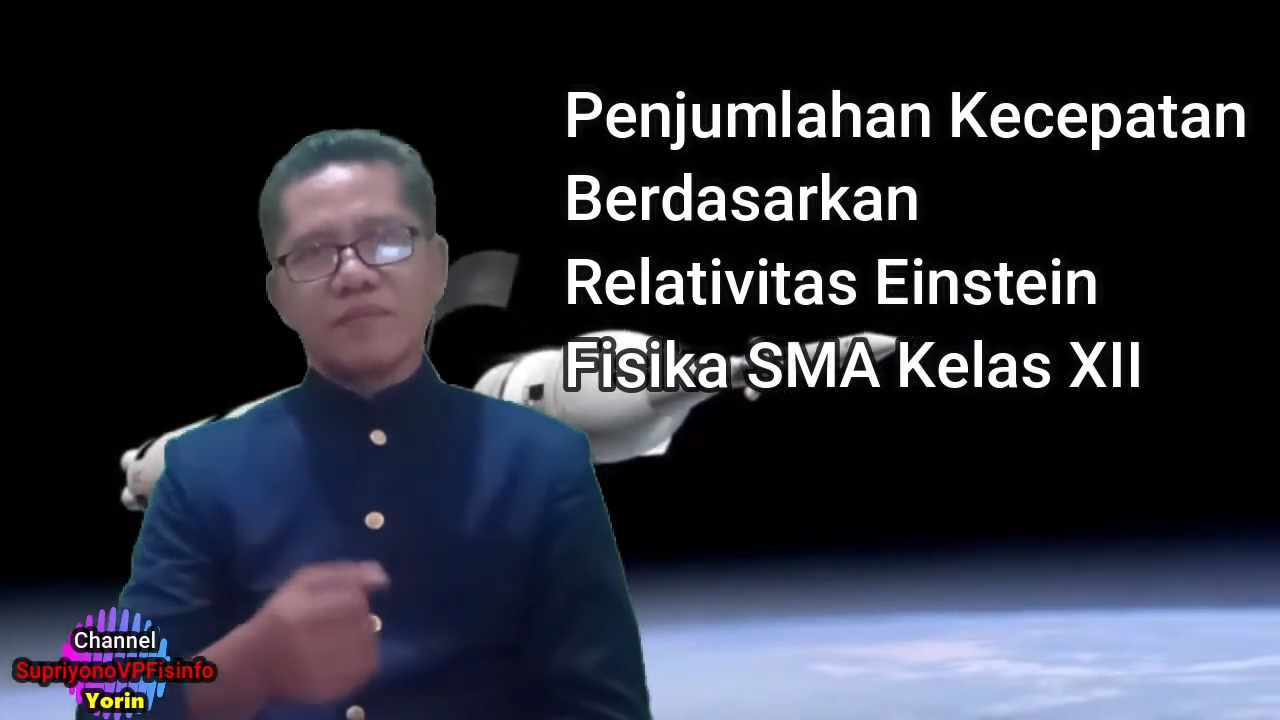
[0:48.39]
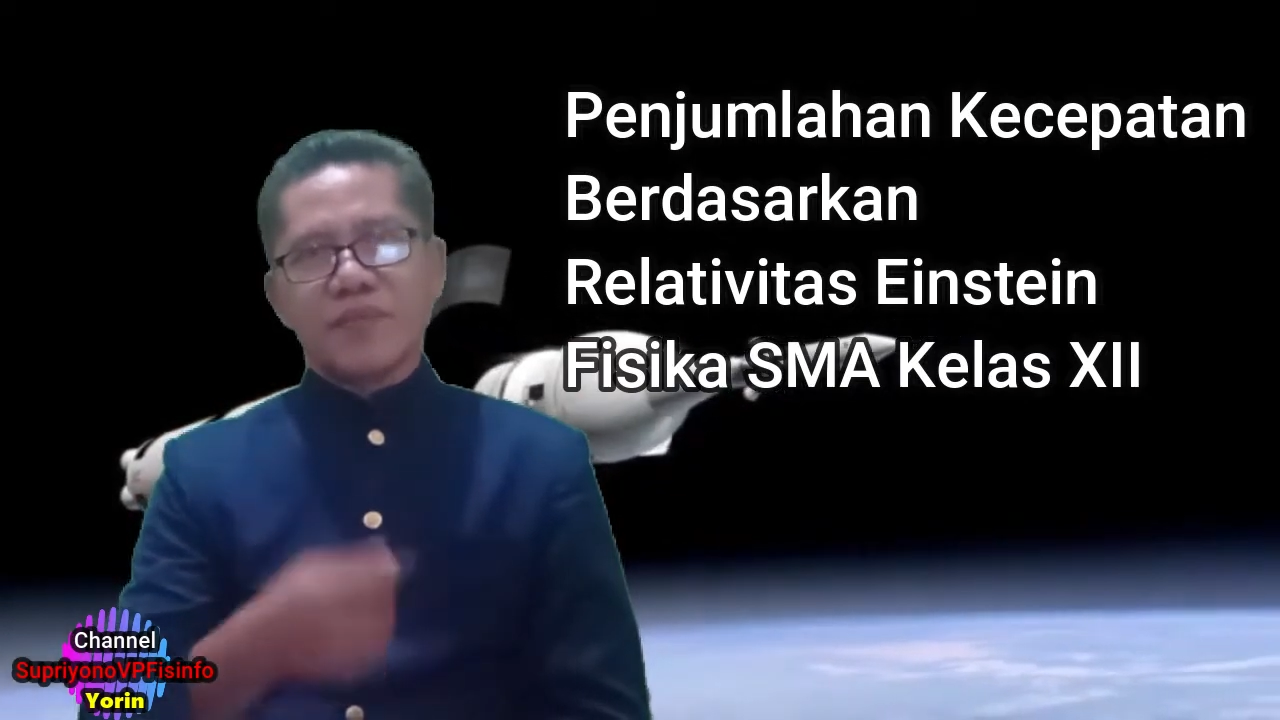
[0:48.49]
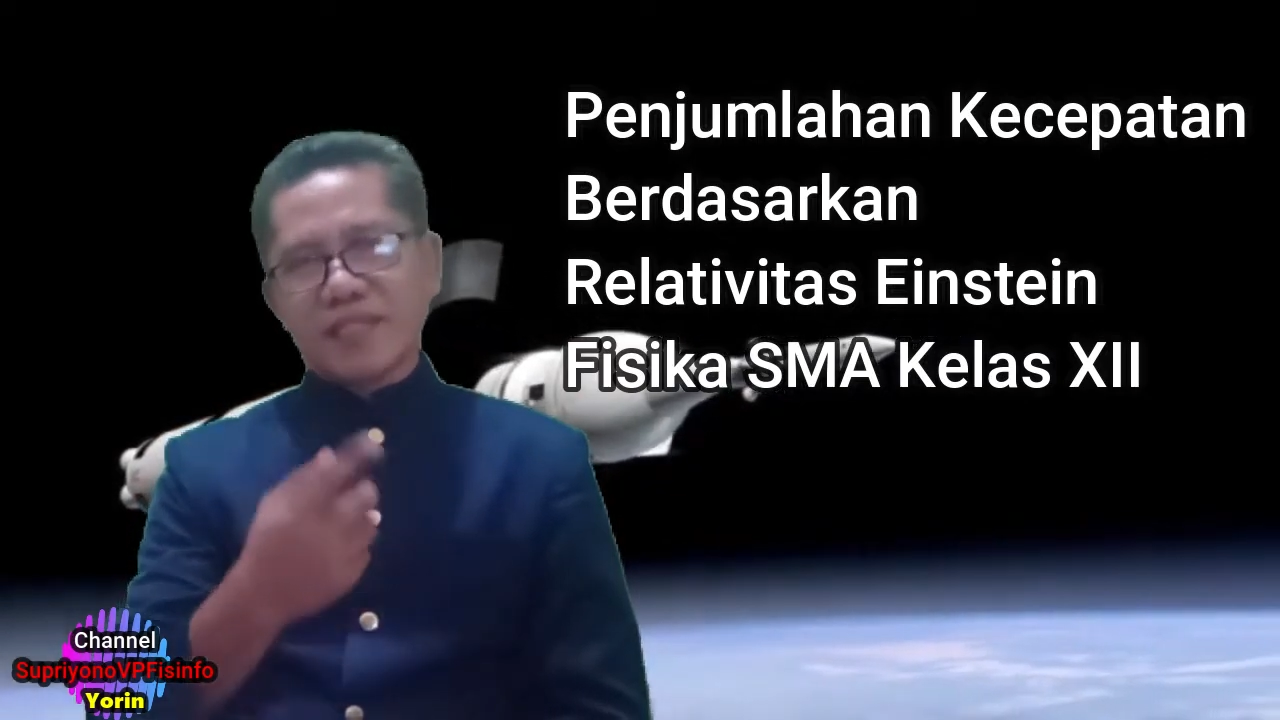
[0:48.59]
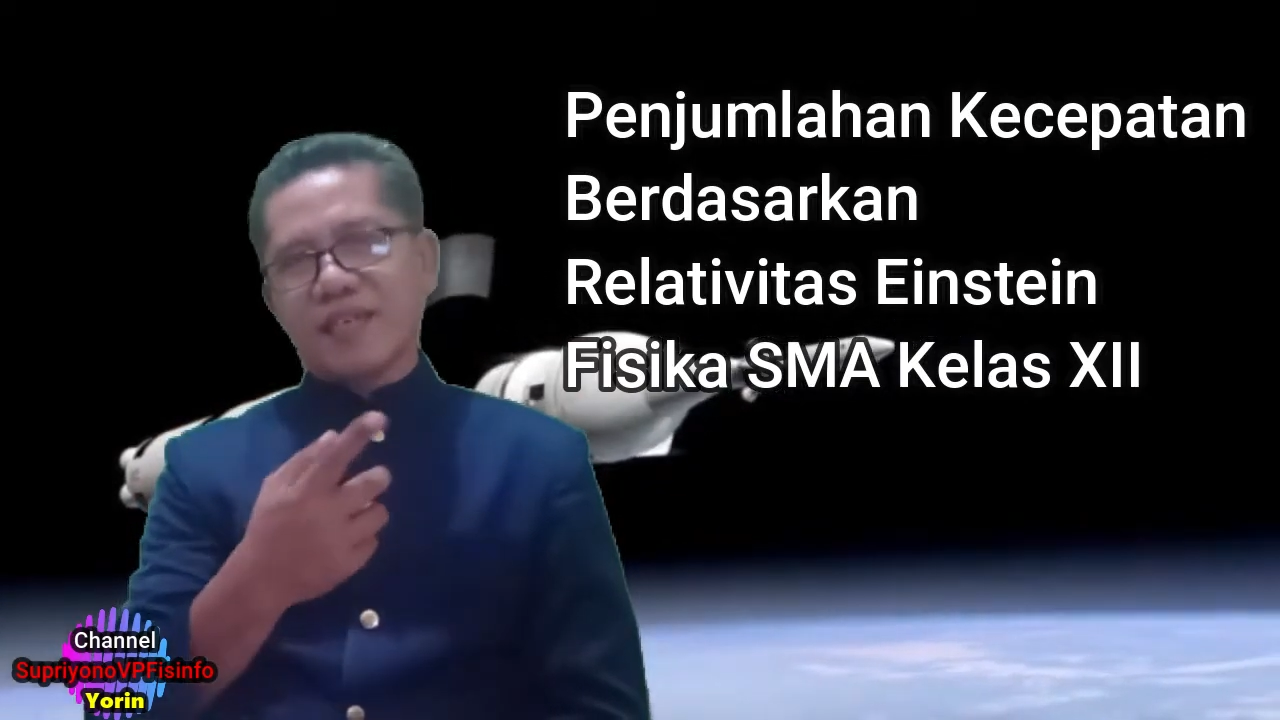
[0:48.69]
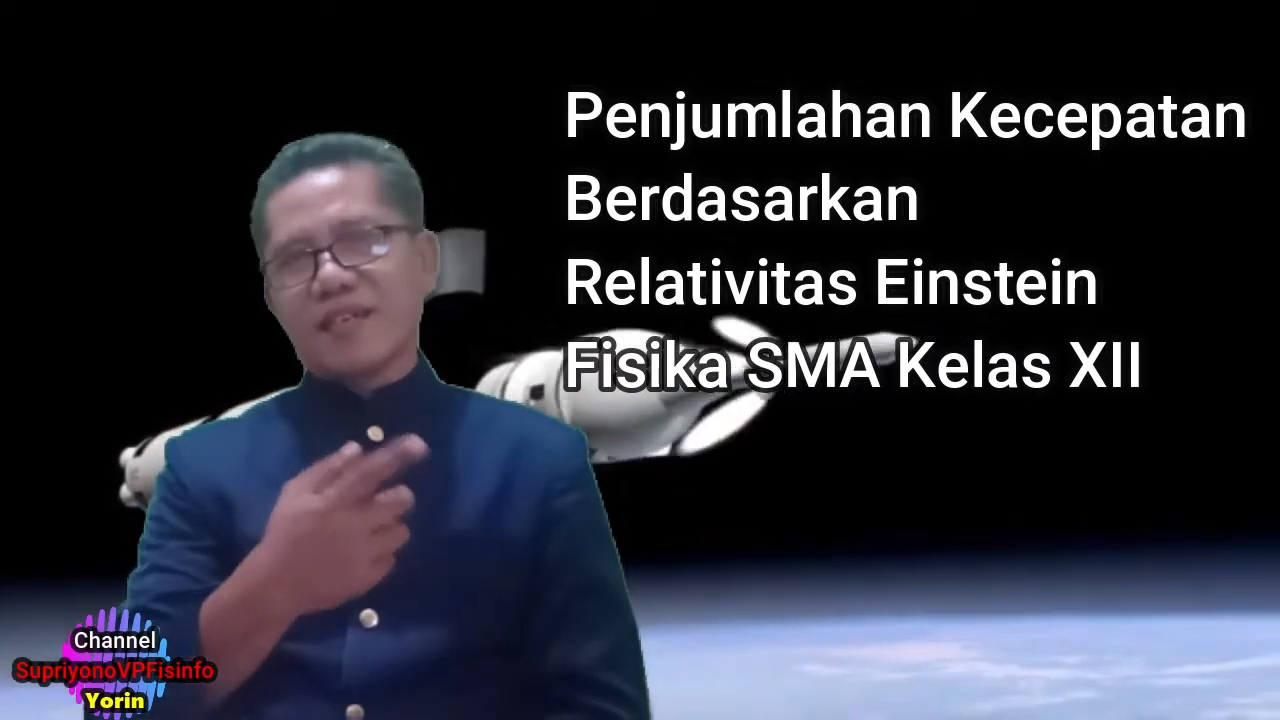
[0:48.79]

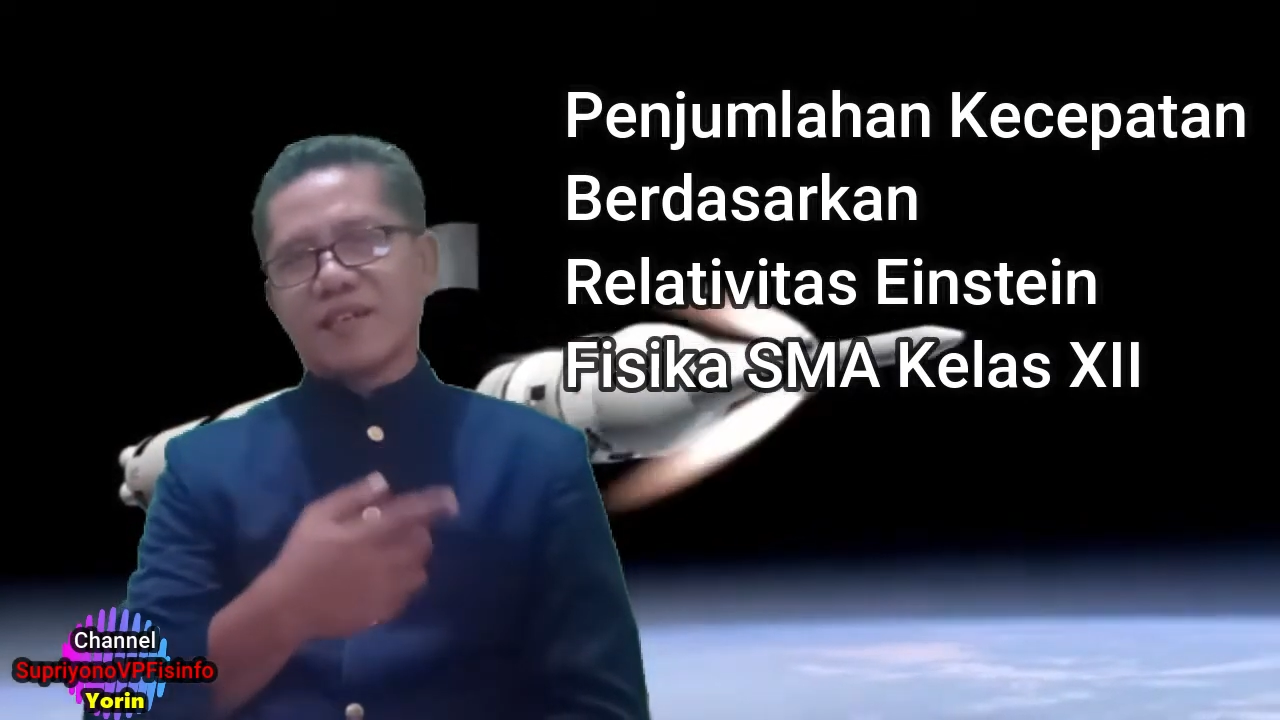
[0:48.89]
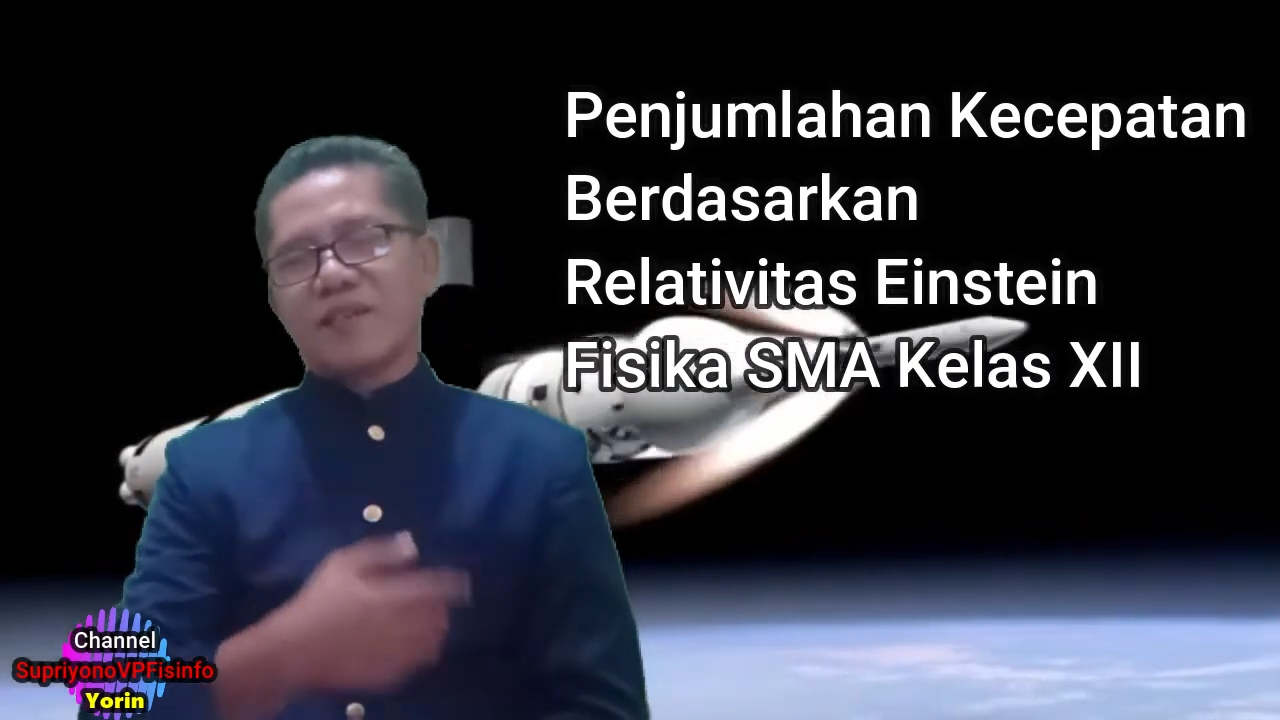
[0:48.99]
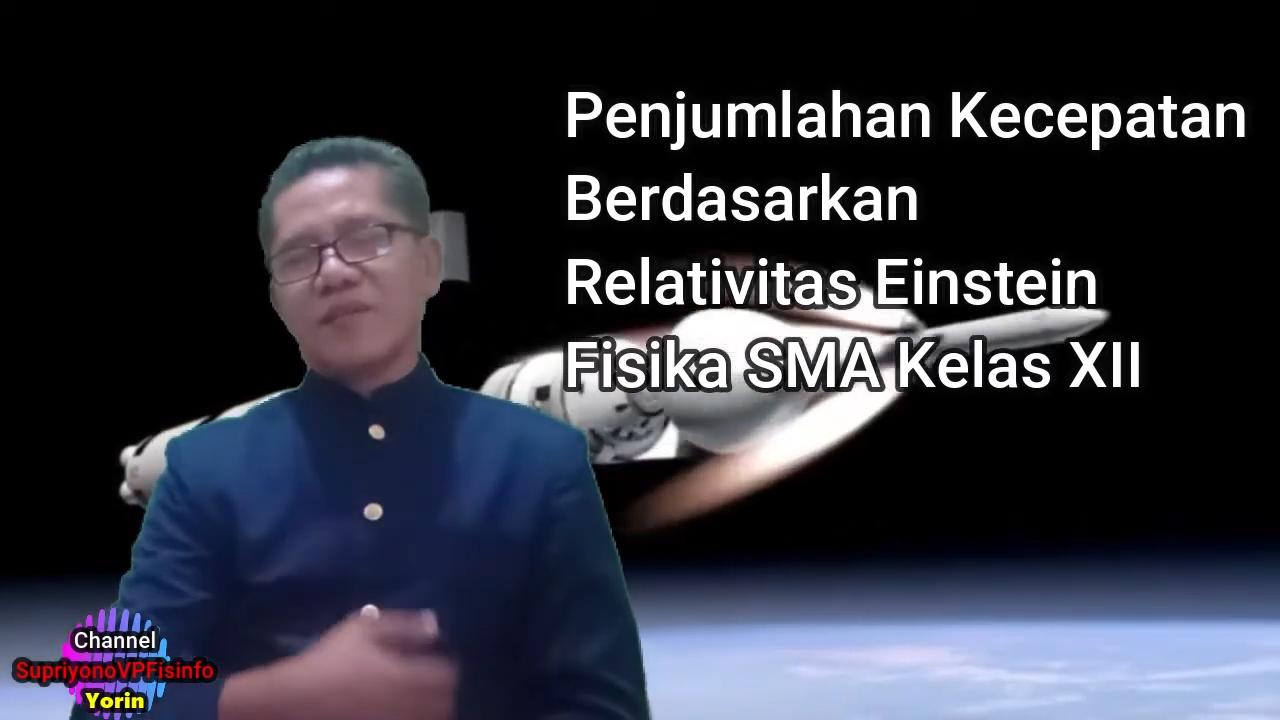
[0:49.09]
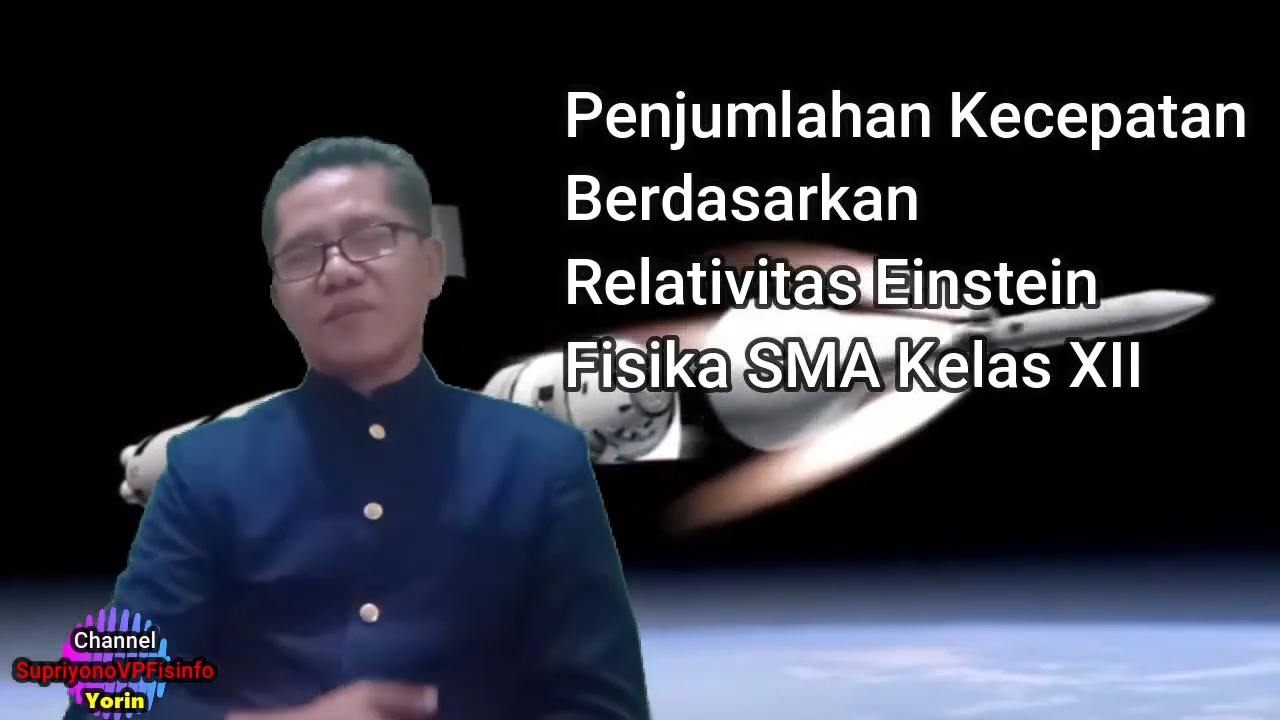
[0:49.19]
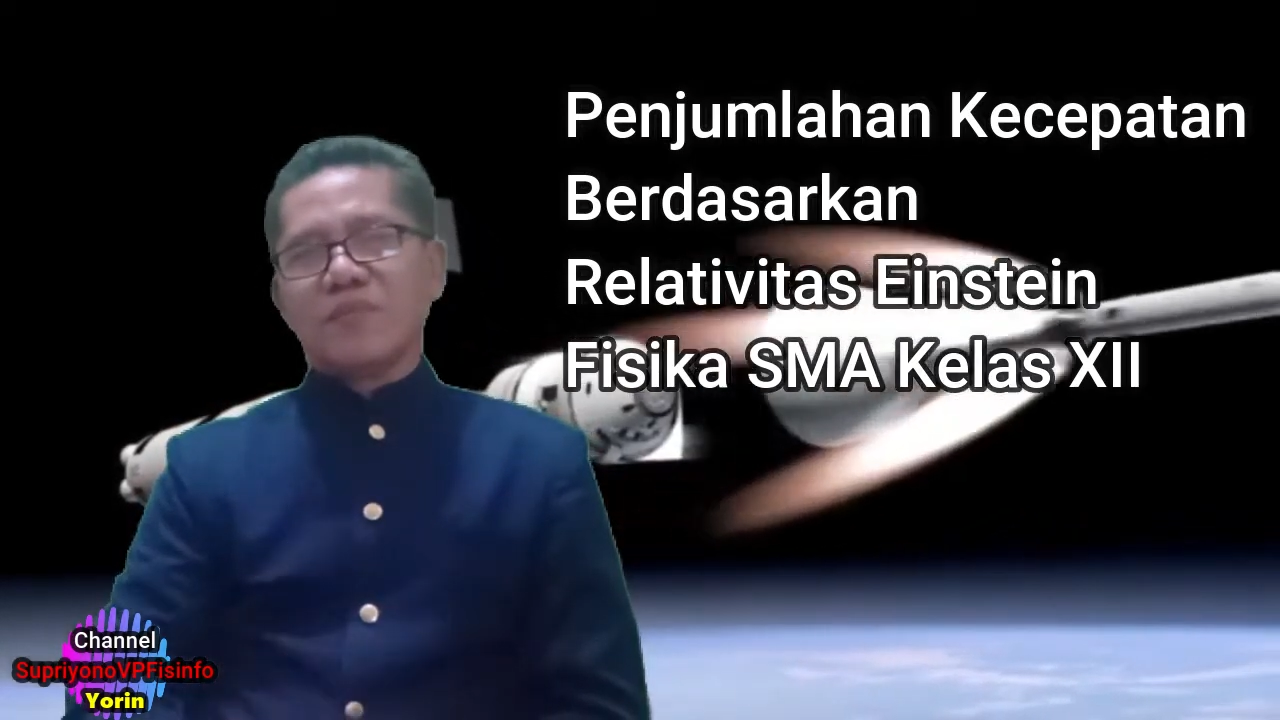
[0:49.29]
pintar